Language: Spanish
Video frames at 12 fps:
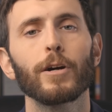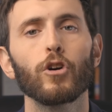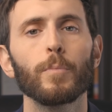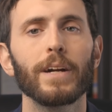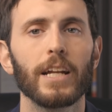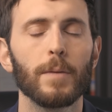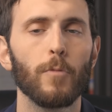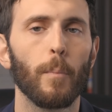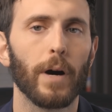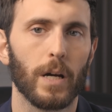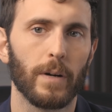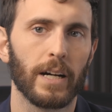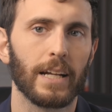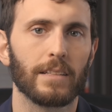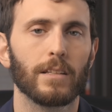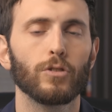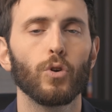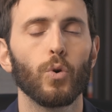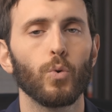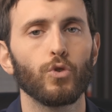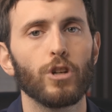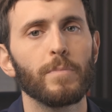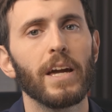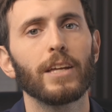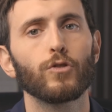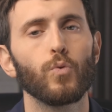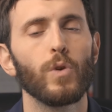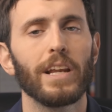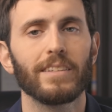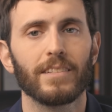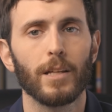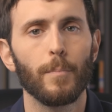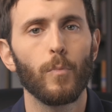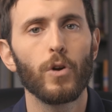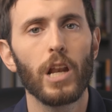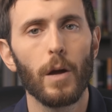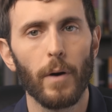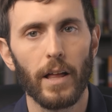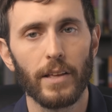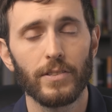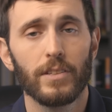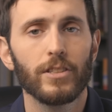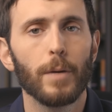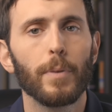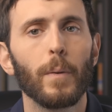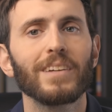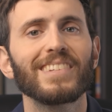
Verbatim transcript: mejor mecanismo para bajar tanto glucemia e insulina si están muy elevadas siempre va a